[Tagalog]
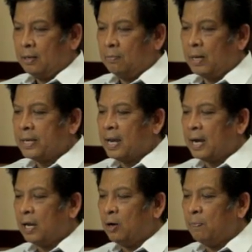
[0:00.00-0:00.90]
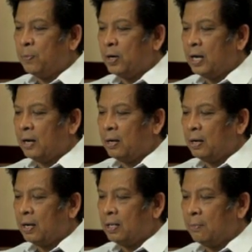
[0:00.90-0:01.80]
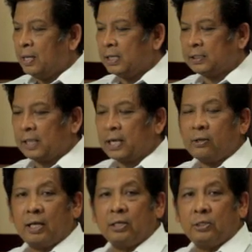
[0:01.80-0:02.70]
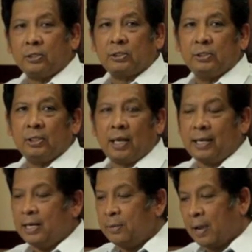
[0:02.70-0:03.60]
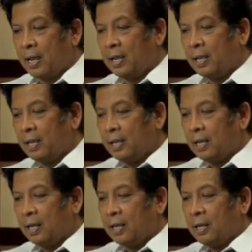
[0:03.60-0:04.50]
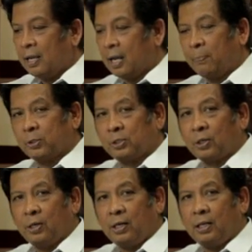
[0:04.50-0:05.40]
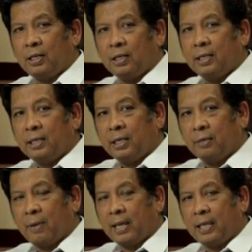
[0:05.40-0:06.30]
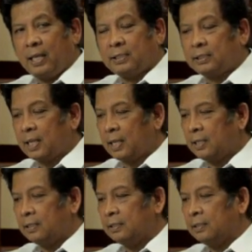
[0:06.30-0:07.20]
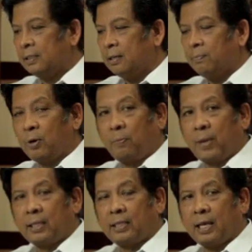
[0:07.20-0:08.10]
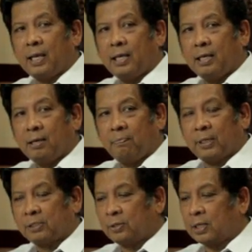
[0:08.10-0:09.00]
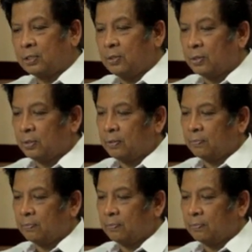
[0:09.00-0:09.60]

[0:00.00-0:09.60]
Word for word: Maging ang kaloob po ng, ng ministeryo ng Diyos ay lima. Apostol, Ibanghilista, Propeta, Pastor at Guro.